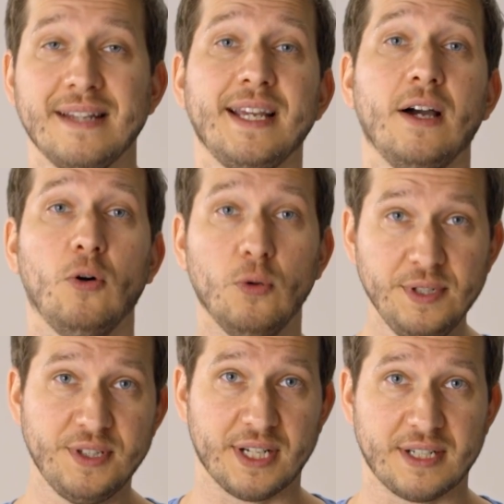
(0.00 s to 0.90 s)
Der
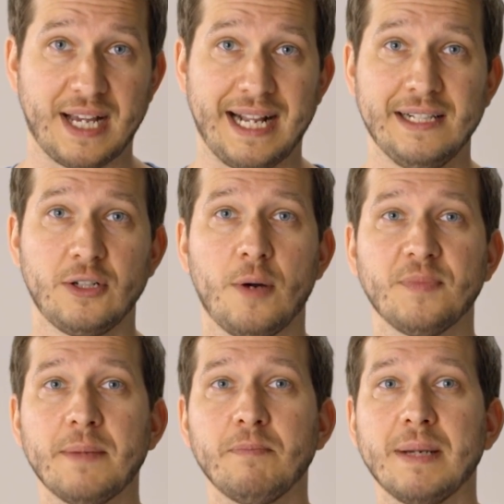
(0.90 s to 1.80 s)
untere Teil
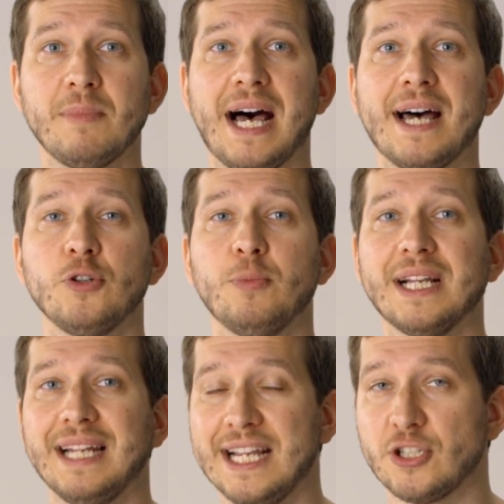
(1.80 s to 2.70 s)
kommt dann beim Laden über
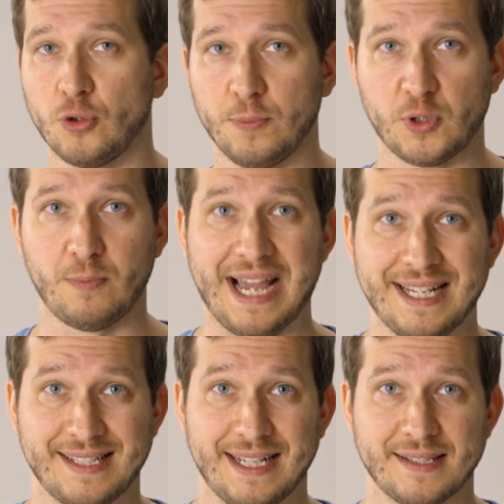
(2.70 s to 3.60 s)
Gleichstrom zum
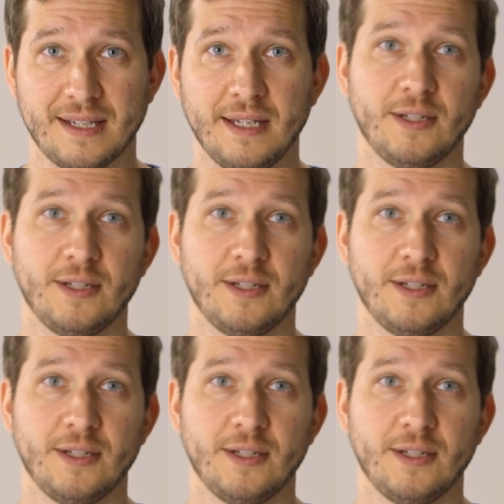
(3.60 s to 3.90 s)
Einsatz.